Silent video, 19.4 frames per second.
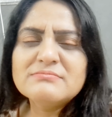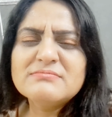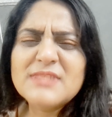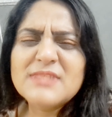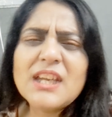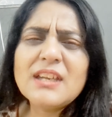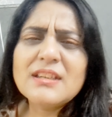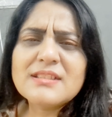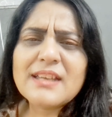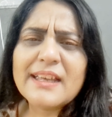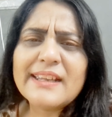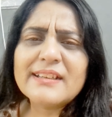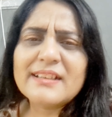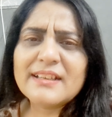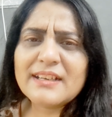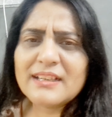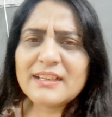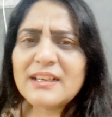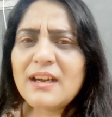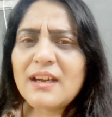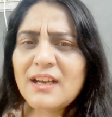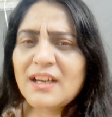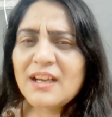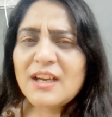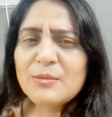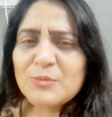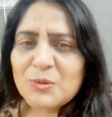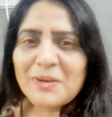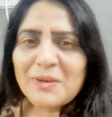नहीं सहन करेंगे ना
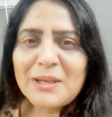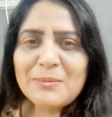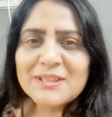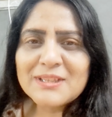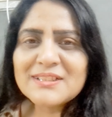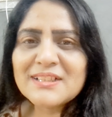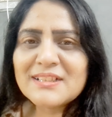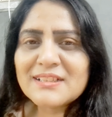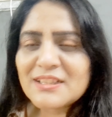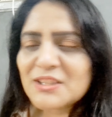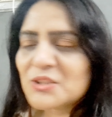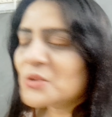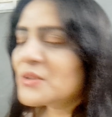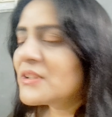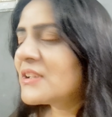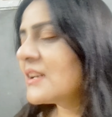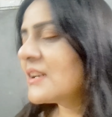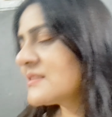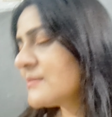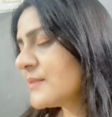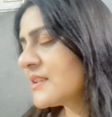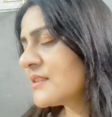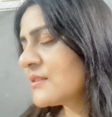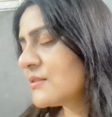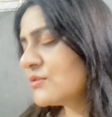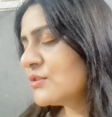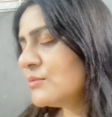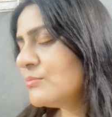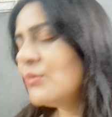मोबाइल बंद कर देंगे थोड़ी देर ऐसे बैठे
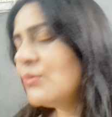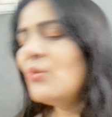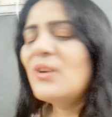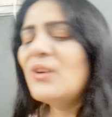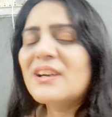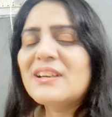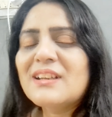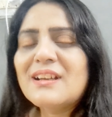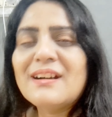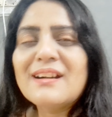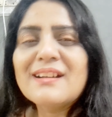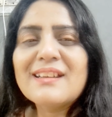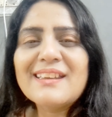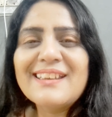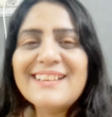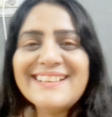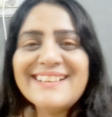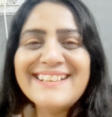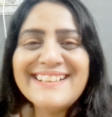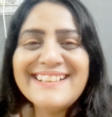रहूँगी मुँह लटका के